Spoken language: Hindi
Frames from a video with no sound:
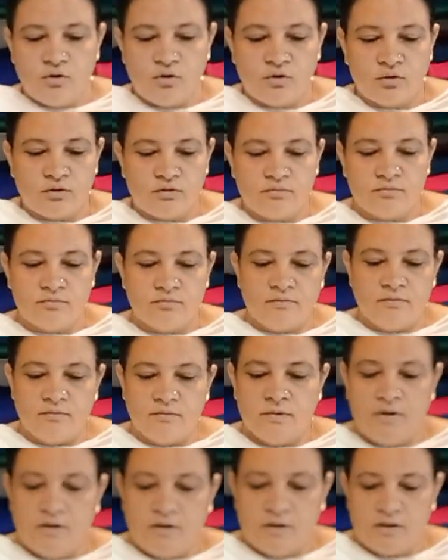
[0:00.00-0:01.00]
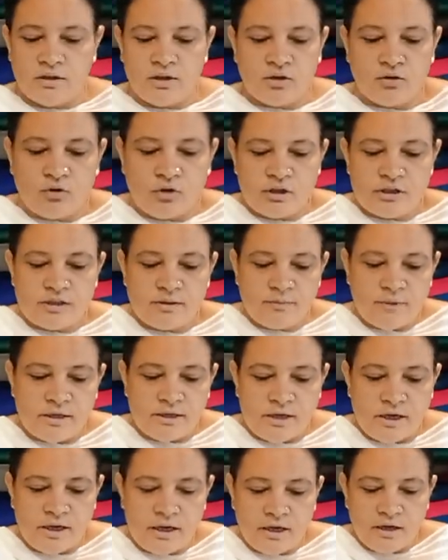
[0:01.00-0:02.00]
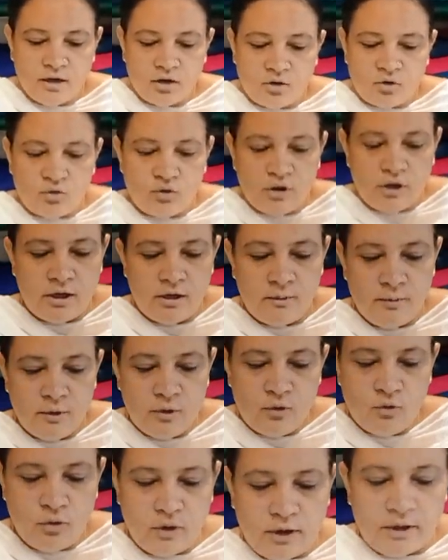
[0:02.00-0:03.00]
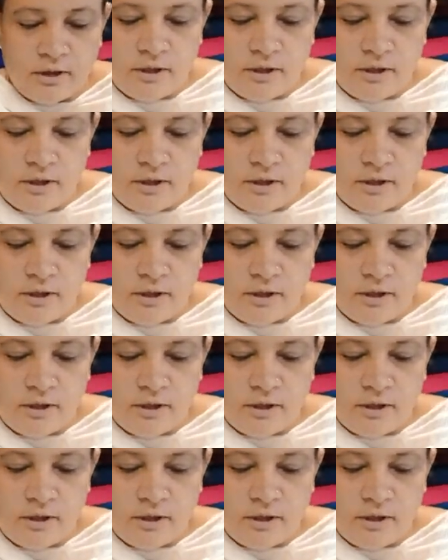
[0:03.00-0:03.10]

और देखो इसमें ये रॉयल ब्लू है